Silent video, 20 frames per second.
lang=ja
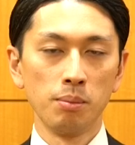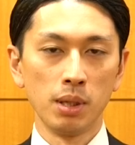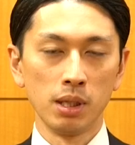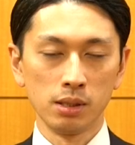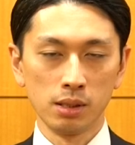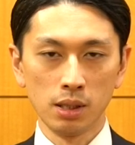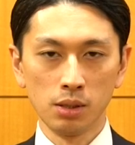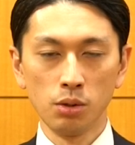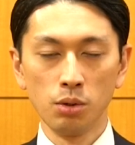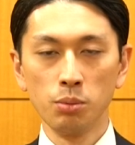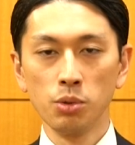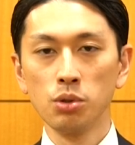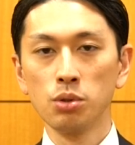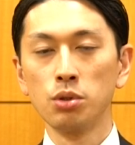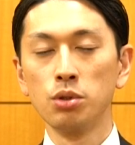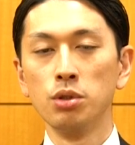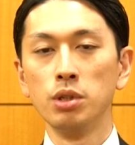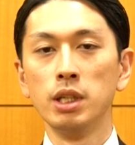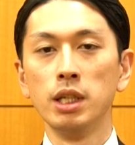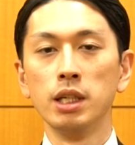パスタというものを
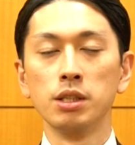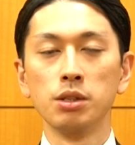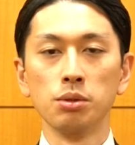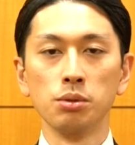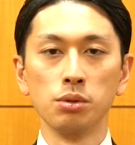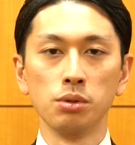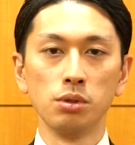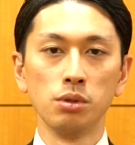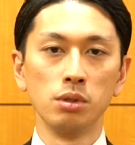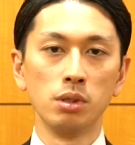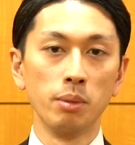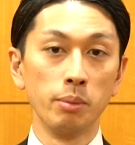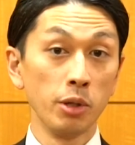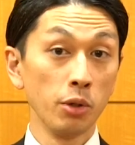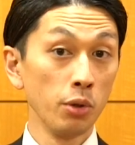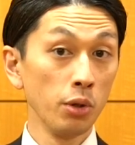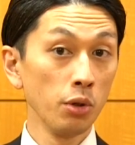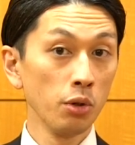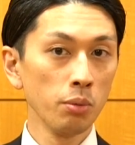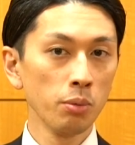クリエーションするため
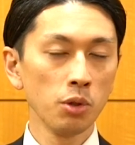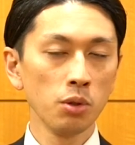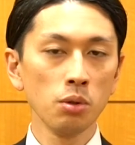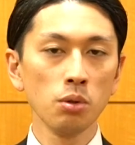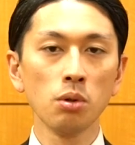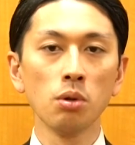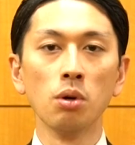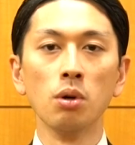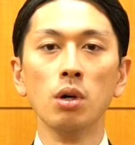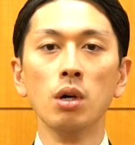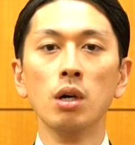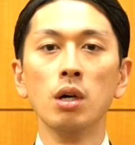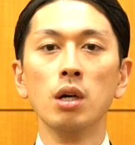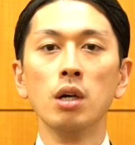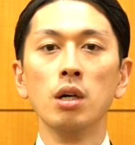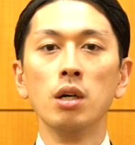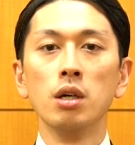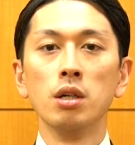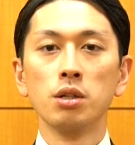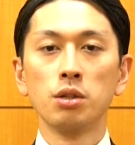より良いものを
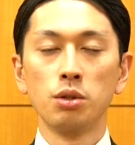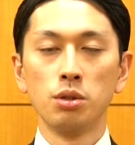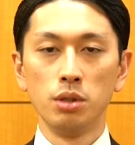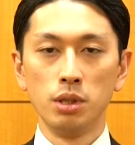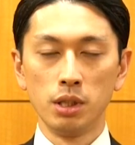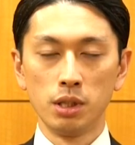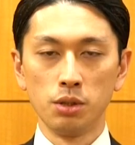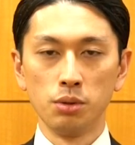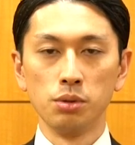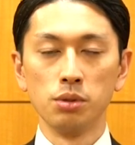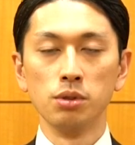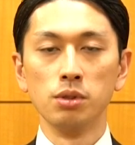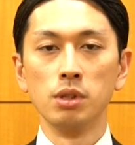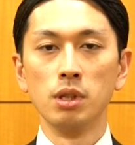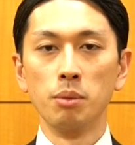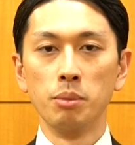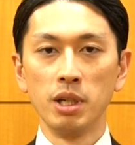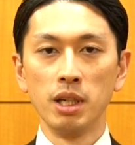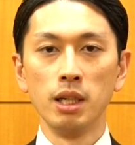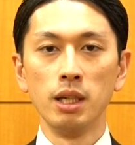クリエーションする
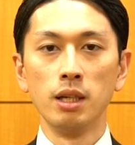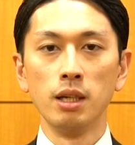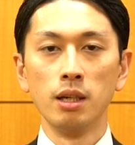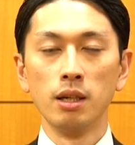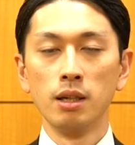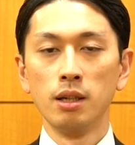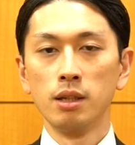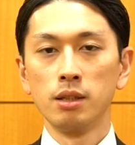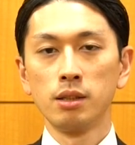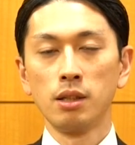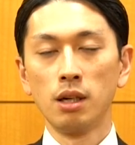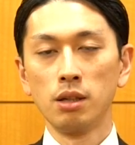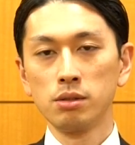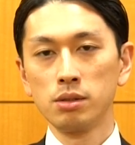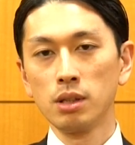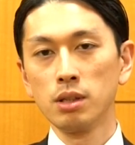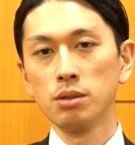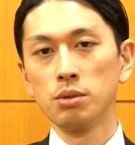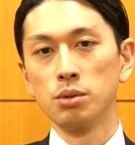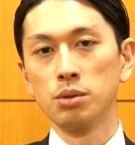ためにたく
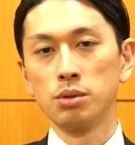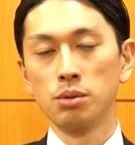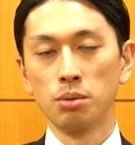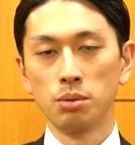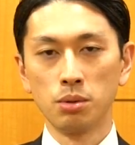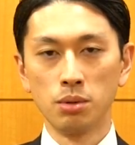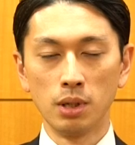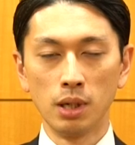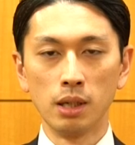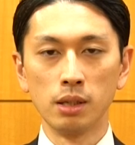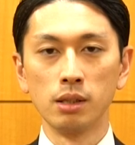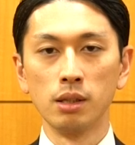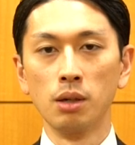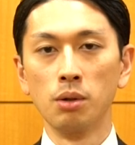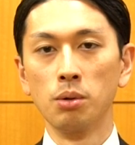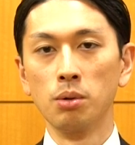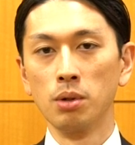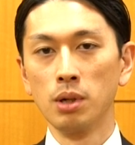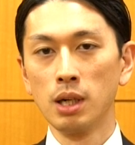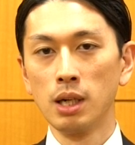さんのストックがあった
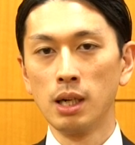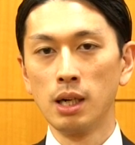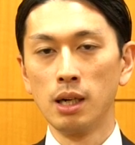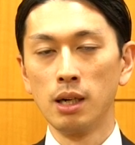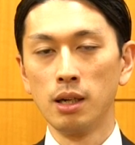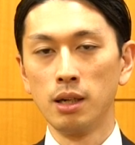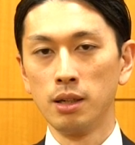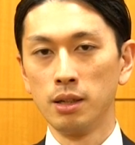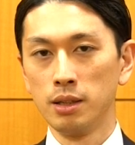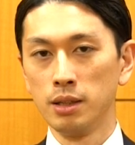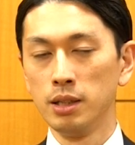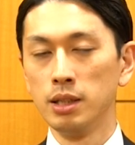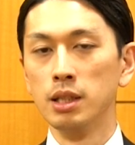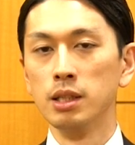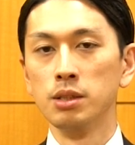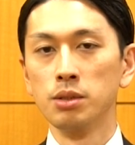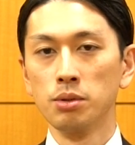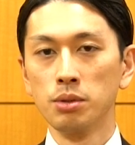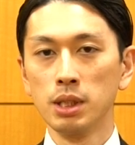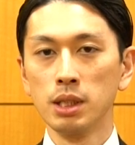方がいい
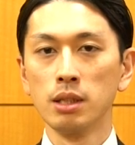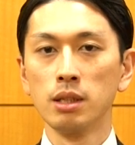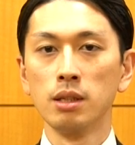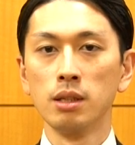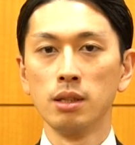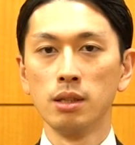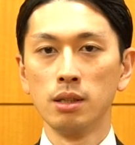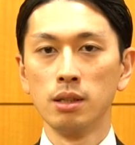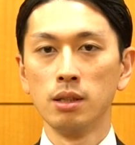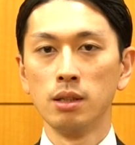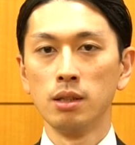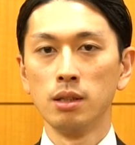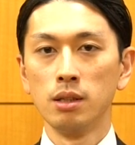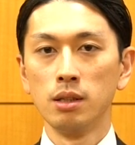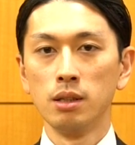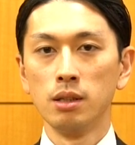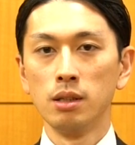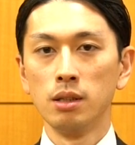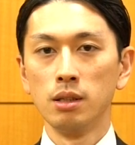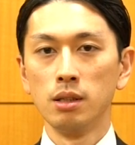ですよね
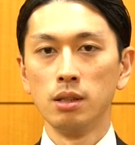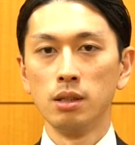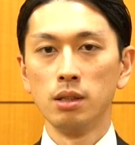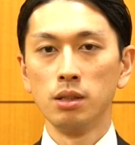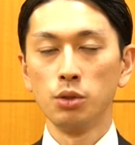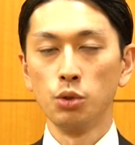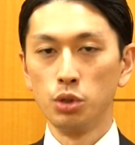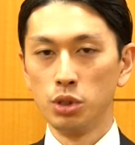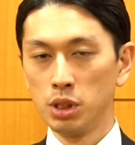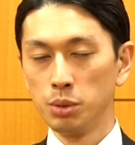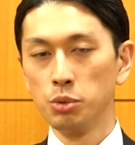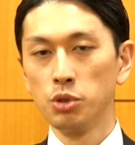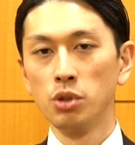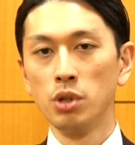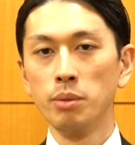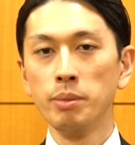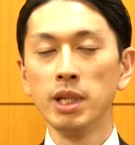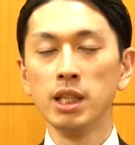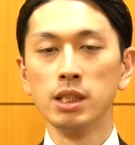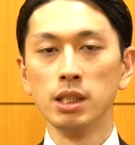より自分
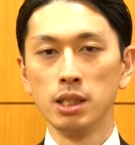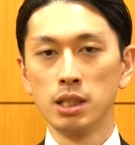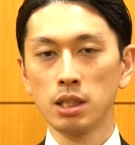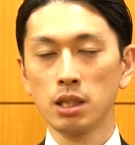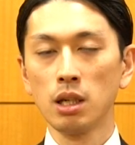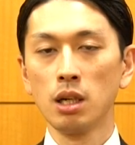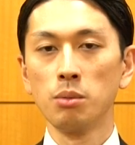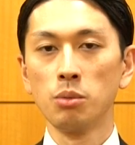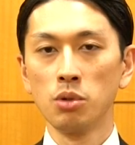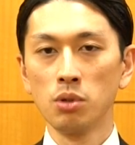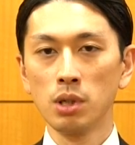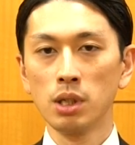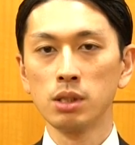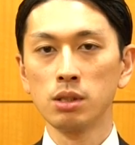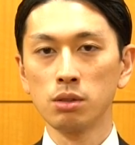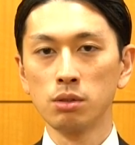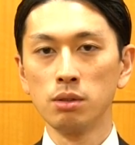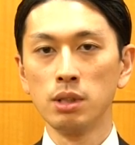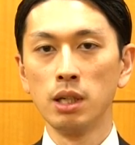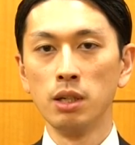のイメージに近いものが
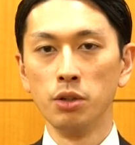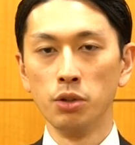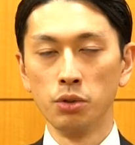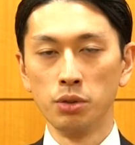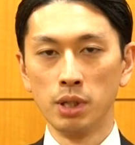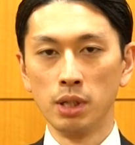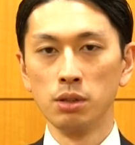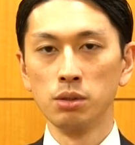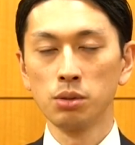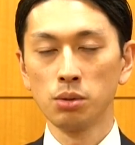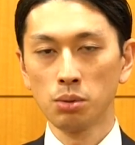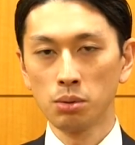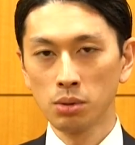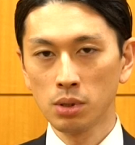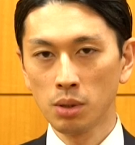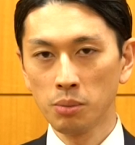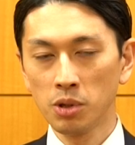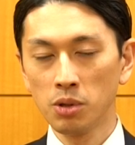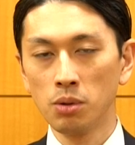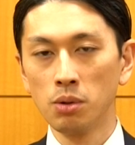作れるようになるその
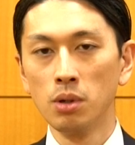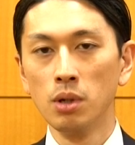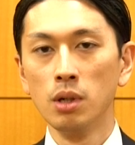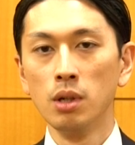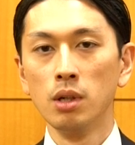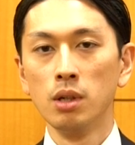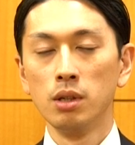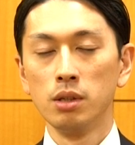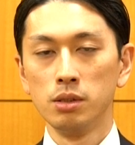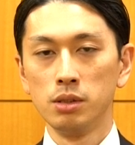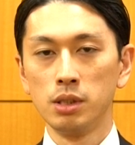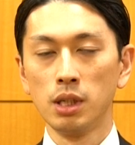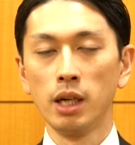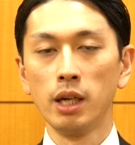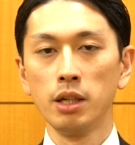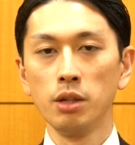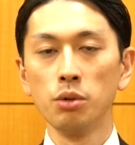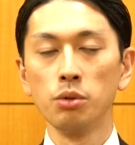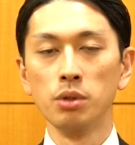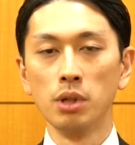ための
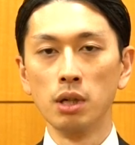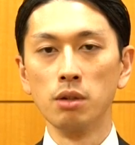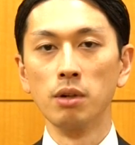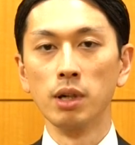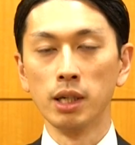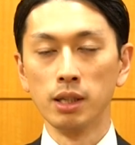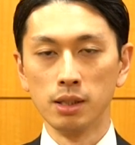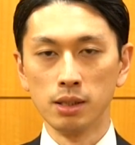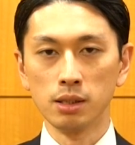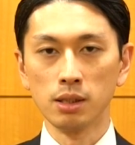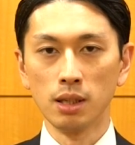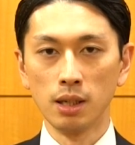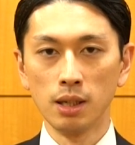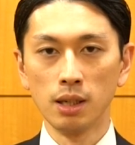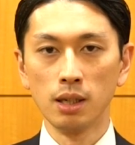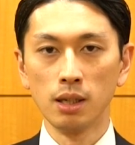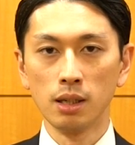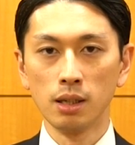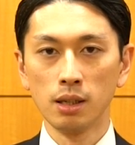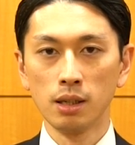材料になるわけですか
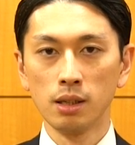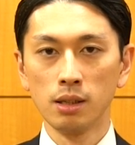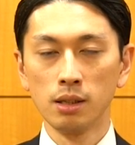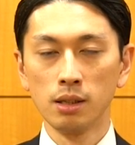ら